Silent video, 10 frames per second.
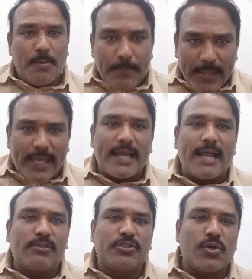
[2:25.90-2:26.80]
మేయర్
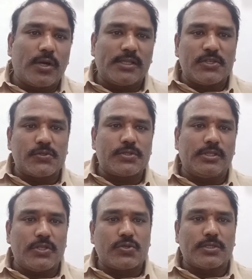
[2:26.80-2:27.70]
గారి దృష్టి కూడా
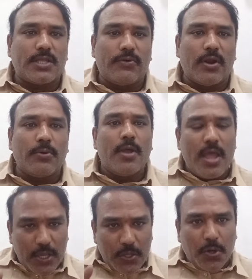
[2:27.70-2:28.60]
తీసుకొస్తా ఉన్నాను
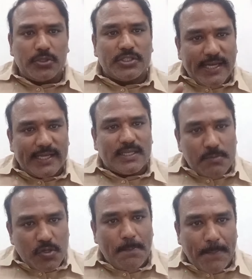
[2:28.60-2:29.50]
ఈరోజు
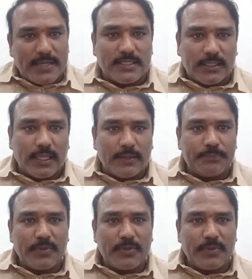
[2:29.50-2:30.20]
జిహెచ్ఎంసీలో పరిస్థితి